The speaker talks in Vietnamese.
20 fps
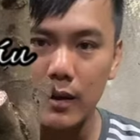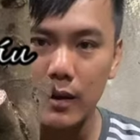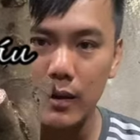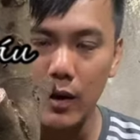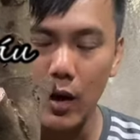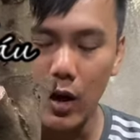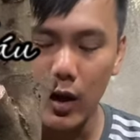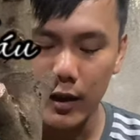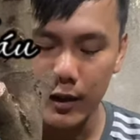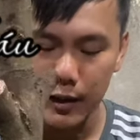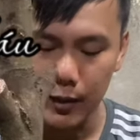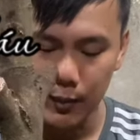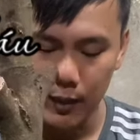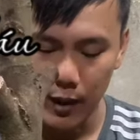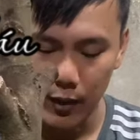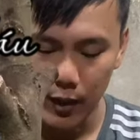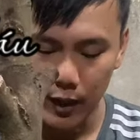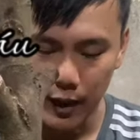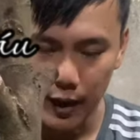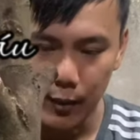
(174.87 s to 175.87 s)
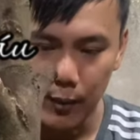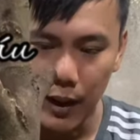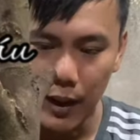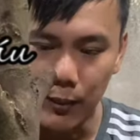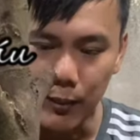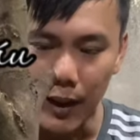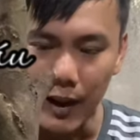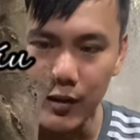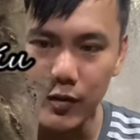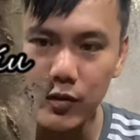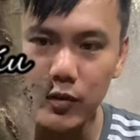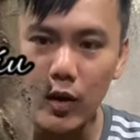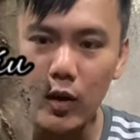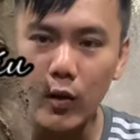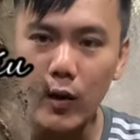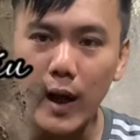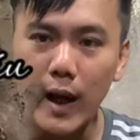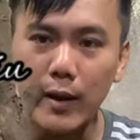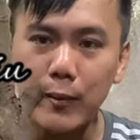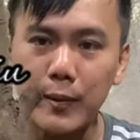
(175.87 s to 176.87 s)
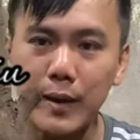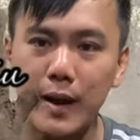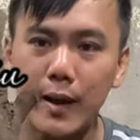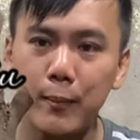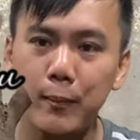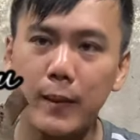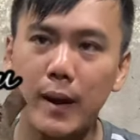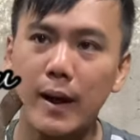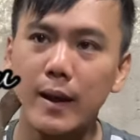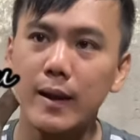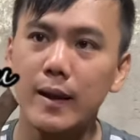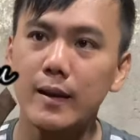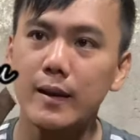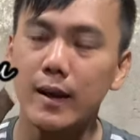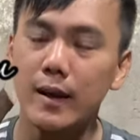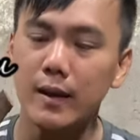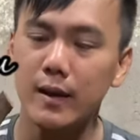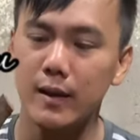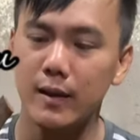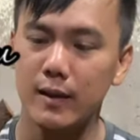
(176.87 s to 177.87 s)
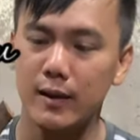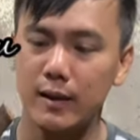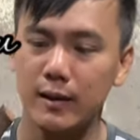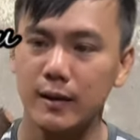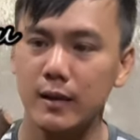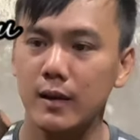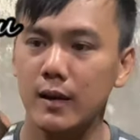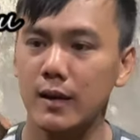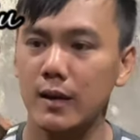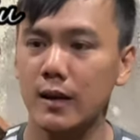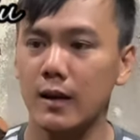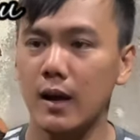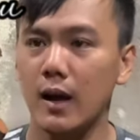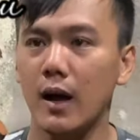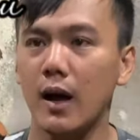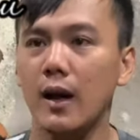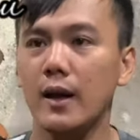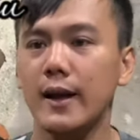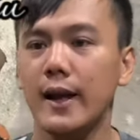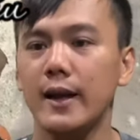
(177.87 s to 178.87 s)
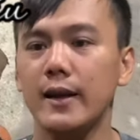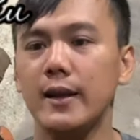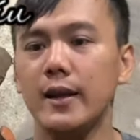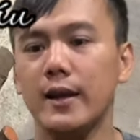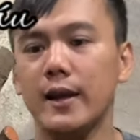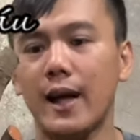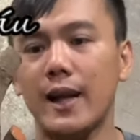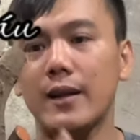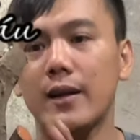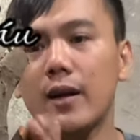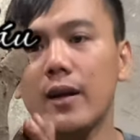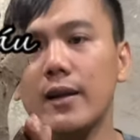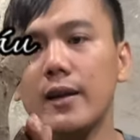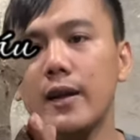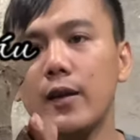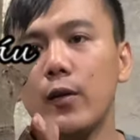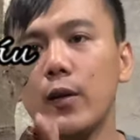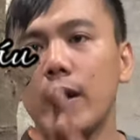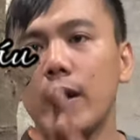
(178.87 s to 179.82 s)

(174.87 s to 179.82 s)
Rồi tiếp theo là cây mai mã số hai mươi lăm B nha anh chị. Đó, cây chi cành rất là đều